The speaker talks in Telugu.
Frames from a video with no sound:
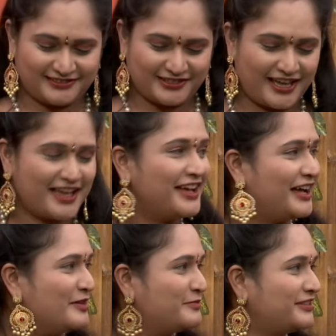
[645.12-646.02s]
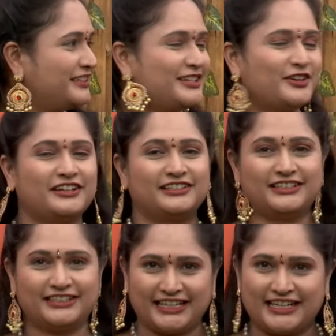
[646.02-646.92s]
ఓకే hmm. అప్పుడు దీని యొక్క
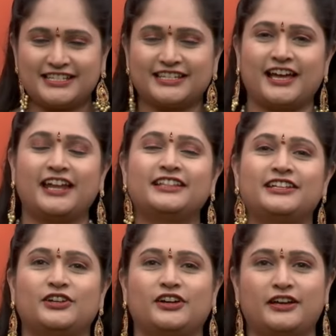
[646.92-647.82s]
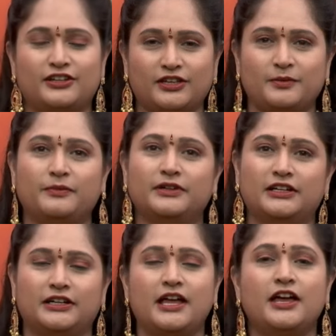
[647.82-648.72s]
టేస్ట్ కానీ దీని యొక్క ఆరోగ్య
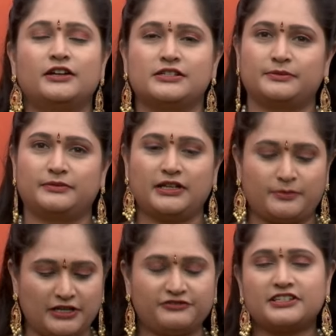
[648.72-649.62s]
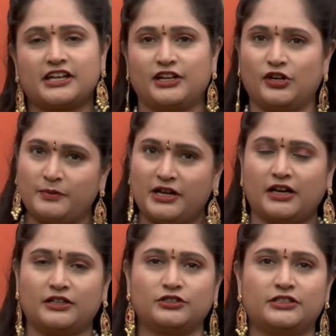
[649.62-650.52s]
మన బెనిఫిట్స్ అన్నీ కూడా
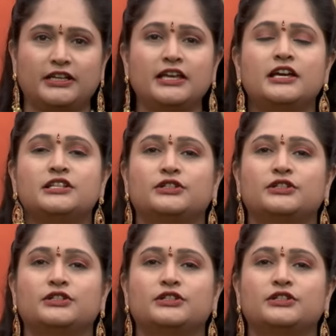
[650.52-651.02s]
మనకు అందుతాయి hmm.